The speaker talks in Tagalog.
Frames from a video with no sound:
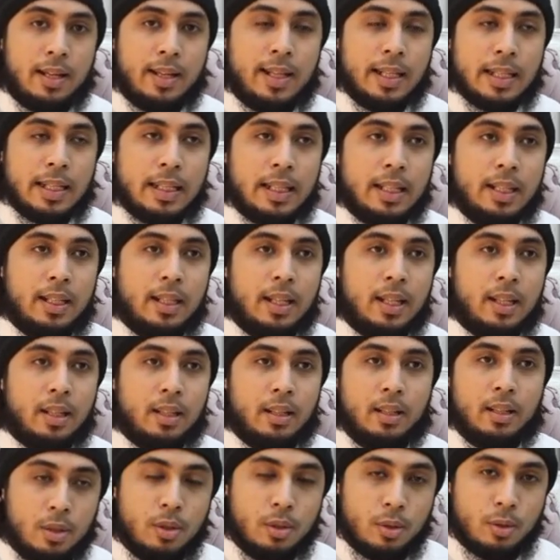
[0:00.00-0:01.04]
hindi
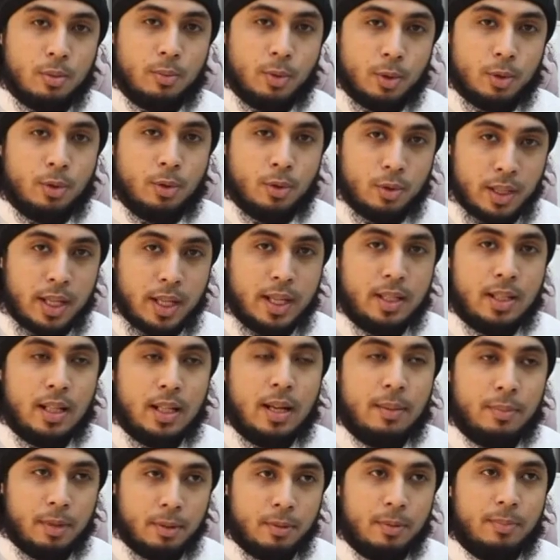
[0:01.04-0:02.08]
nagsumusum sa
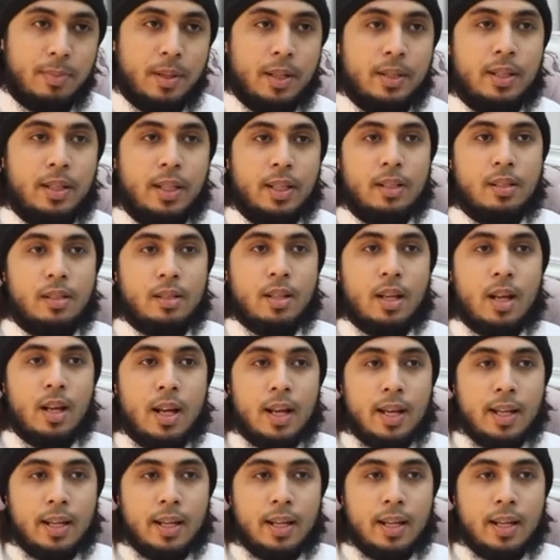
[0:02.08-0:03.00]
Islam, or practice